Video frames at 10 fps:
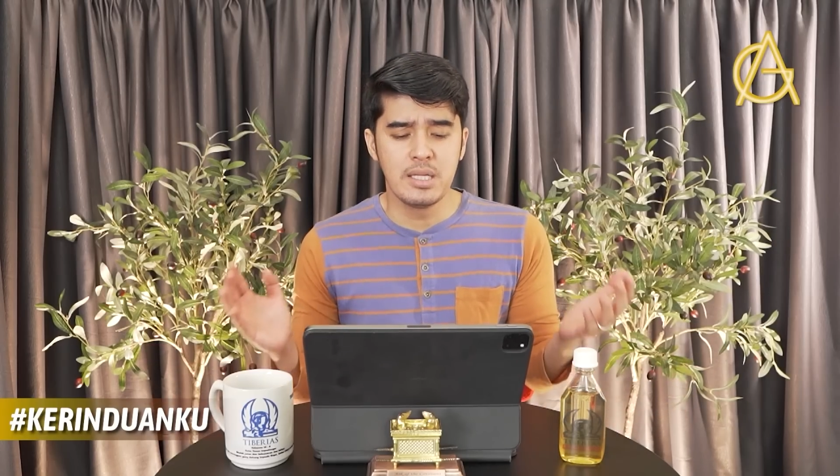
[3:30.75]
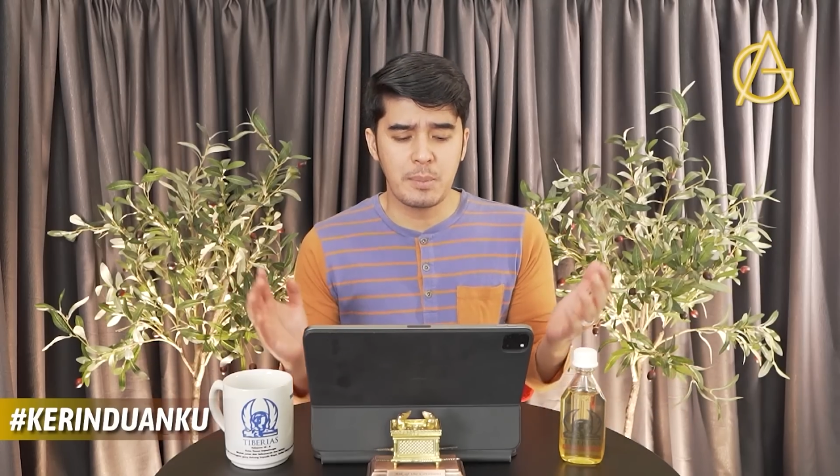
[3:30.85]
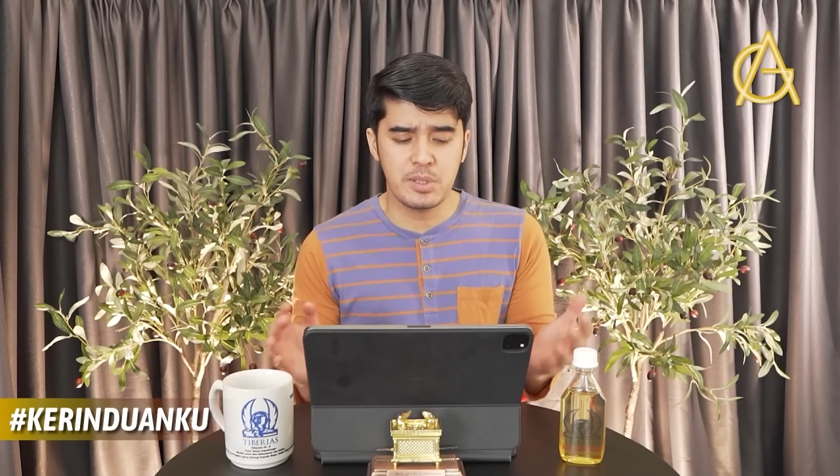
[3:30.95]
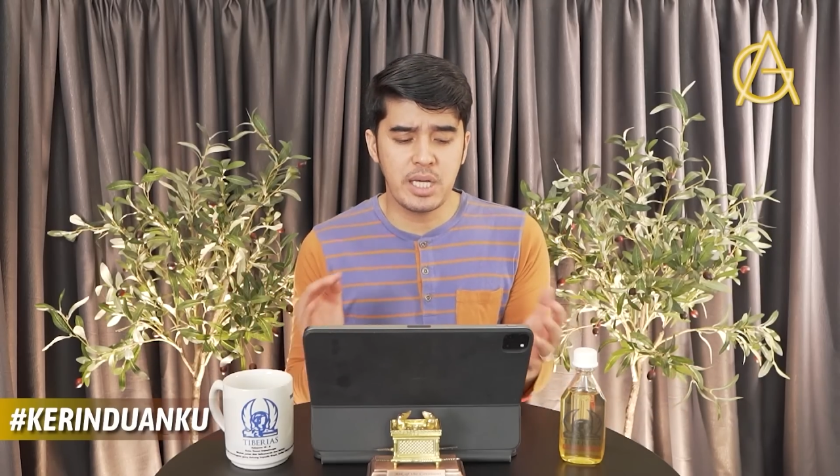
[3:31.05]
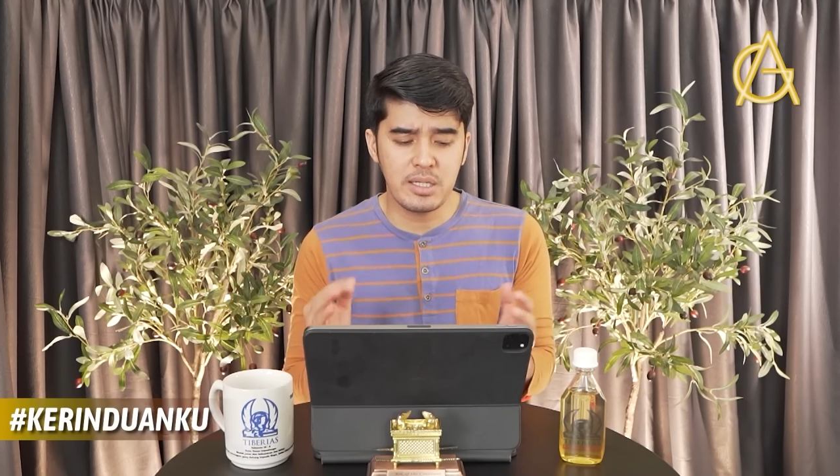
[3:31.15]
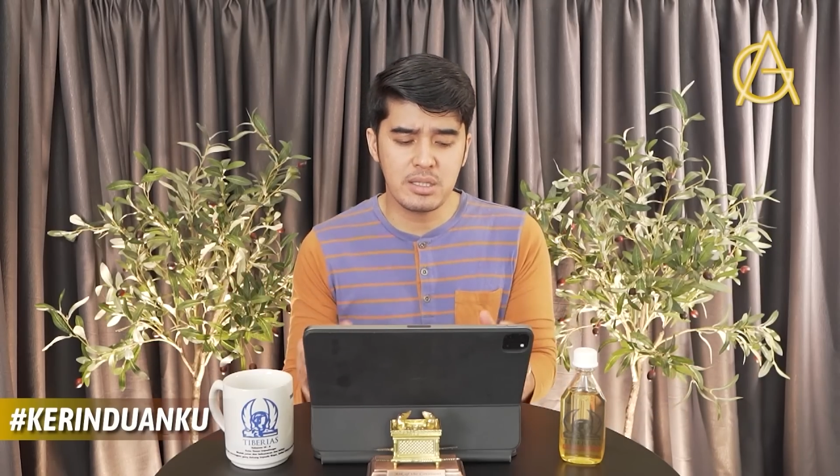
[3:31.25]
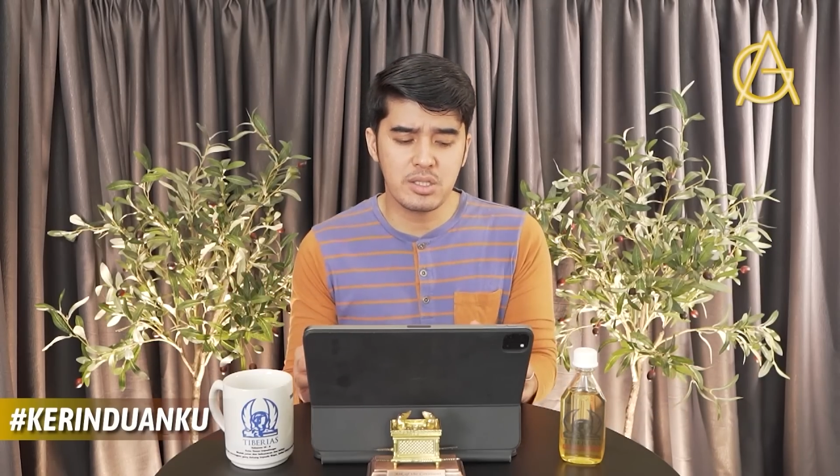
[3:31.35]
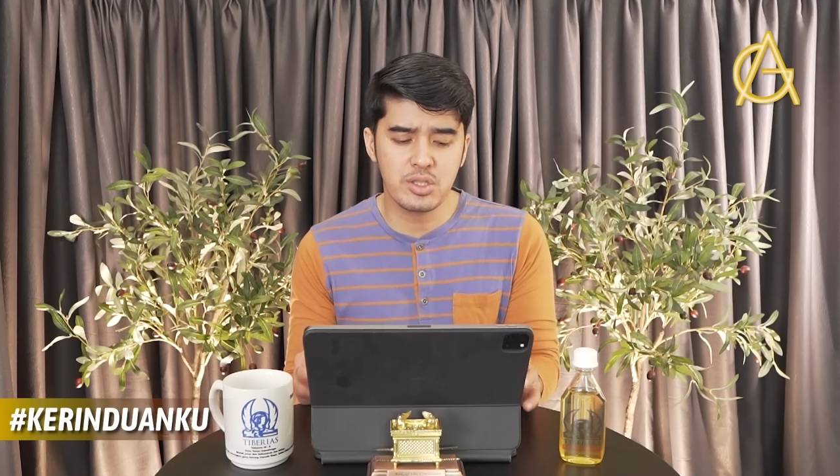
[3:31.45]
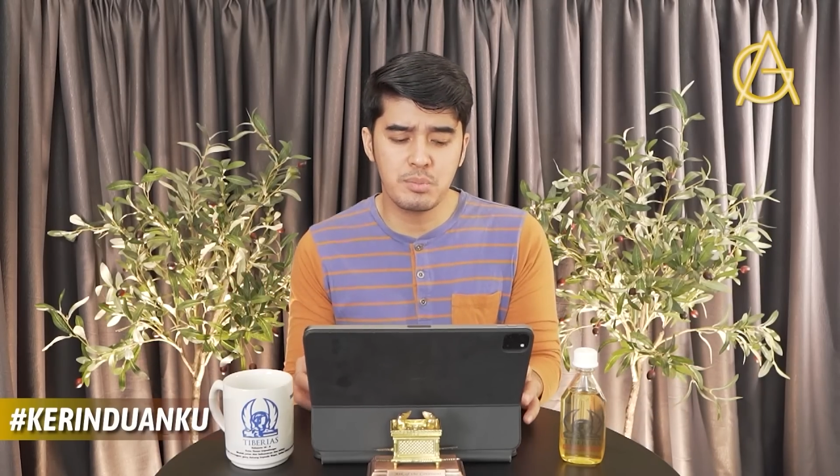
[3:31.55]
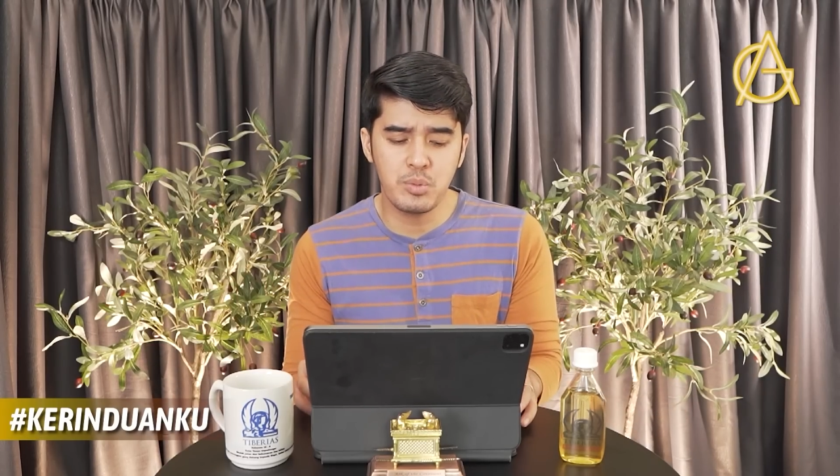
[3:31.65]
tapi janda
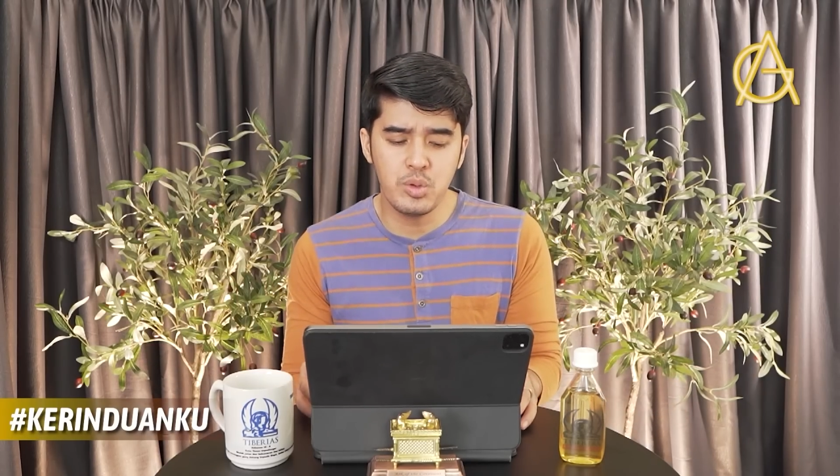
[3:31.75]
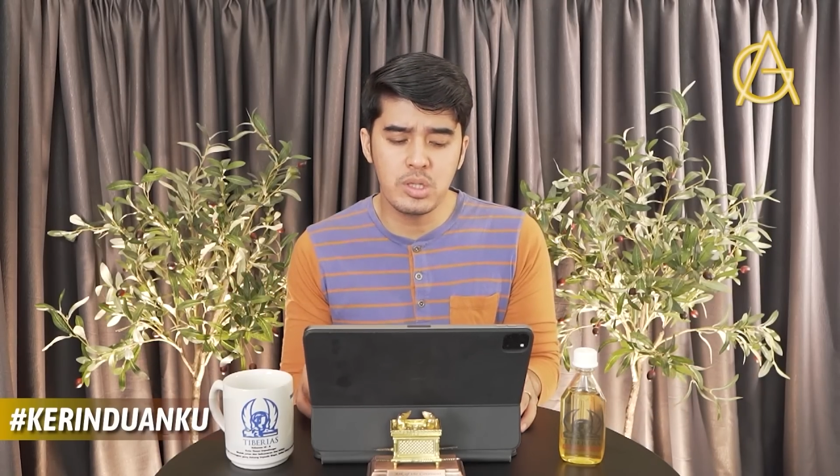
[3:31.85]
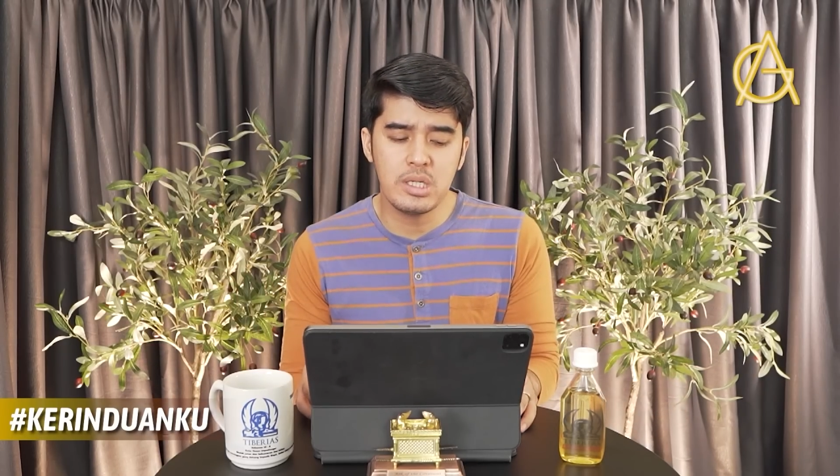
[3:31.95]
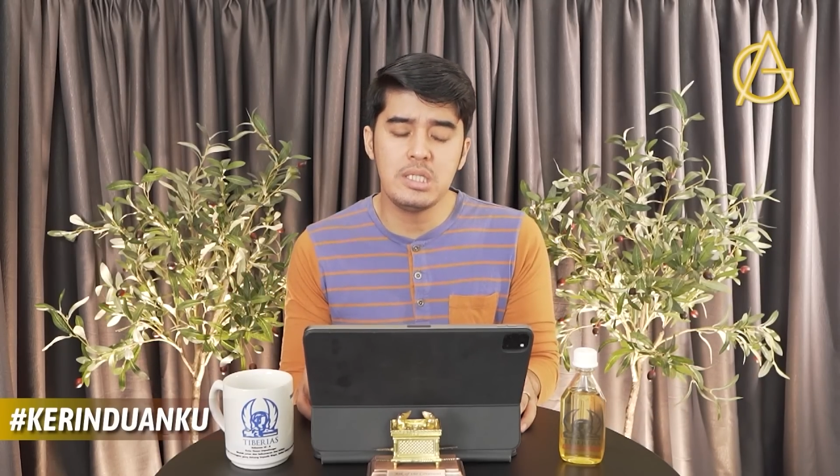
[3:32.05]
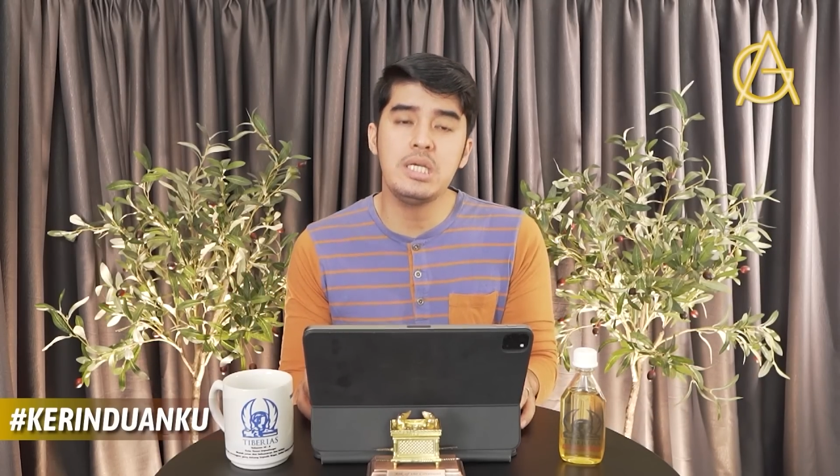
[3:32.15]
tersebut